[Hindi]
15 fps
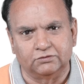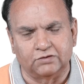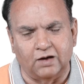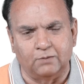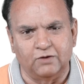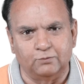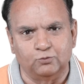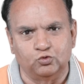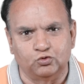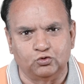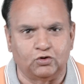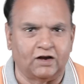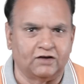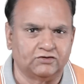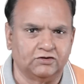शाह महमूद
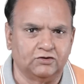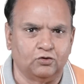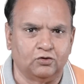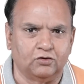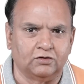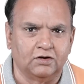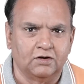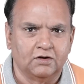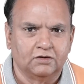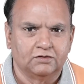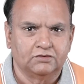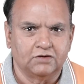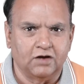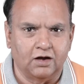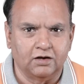क्रैशी और
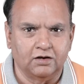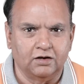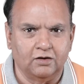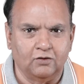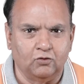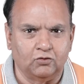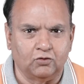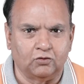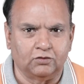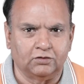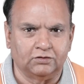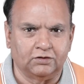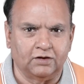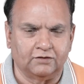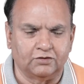जहांगीर और
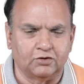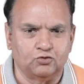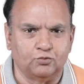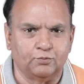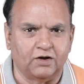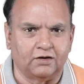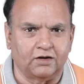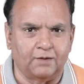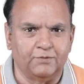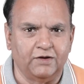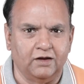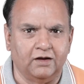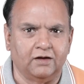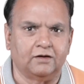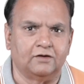असद उमर का भी
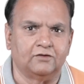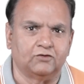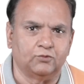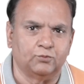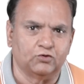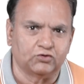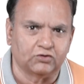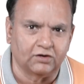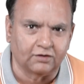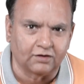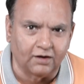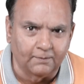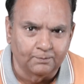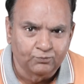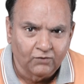एक कंट्रीब्यूशन
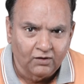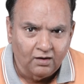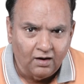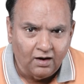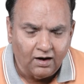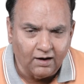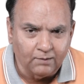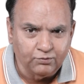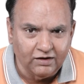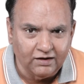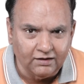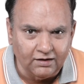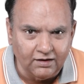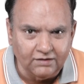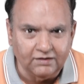था अब
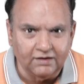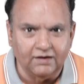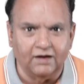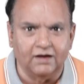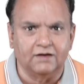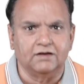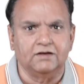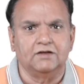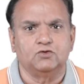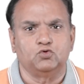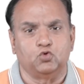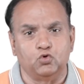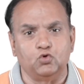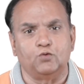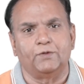देखना ये है कि ये
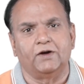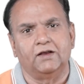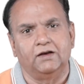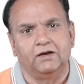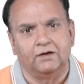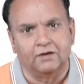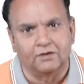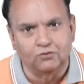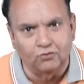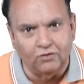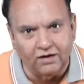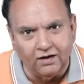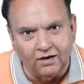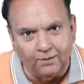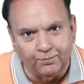दोनों बड़े लीडर जो
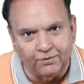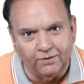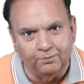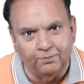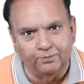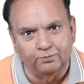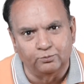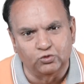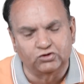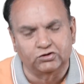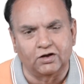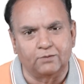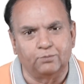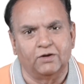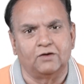हैं अपने
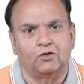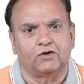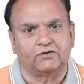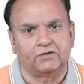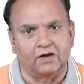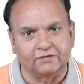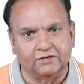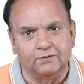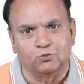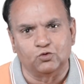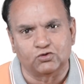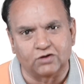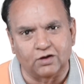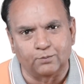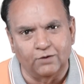मुस्तबिल और सियासी
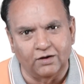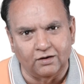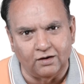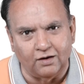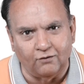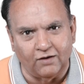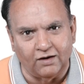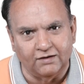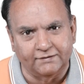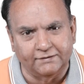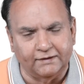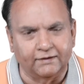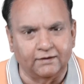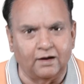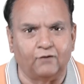मुस्तबिल के हवाले
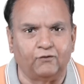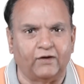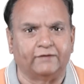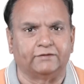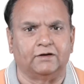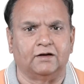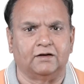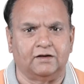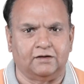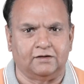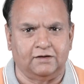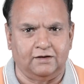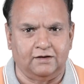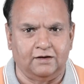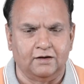से क्या फ़ैसला
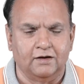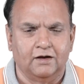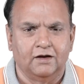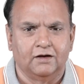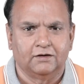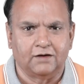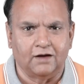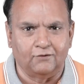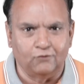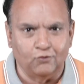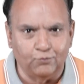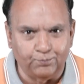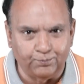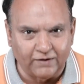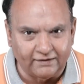करते हैं क्या वो
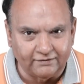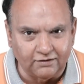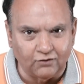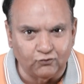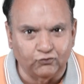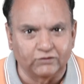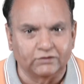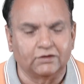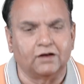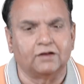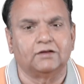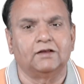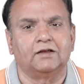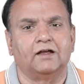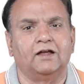प्रेस कॉन्फ्रेंस
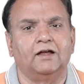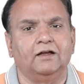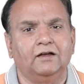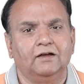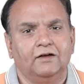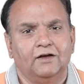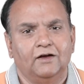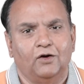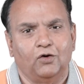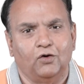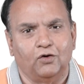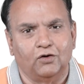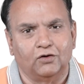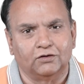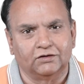करते हैं
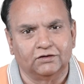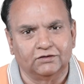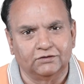और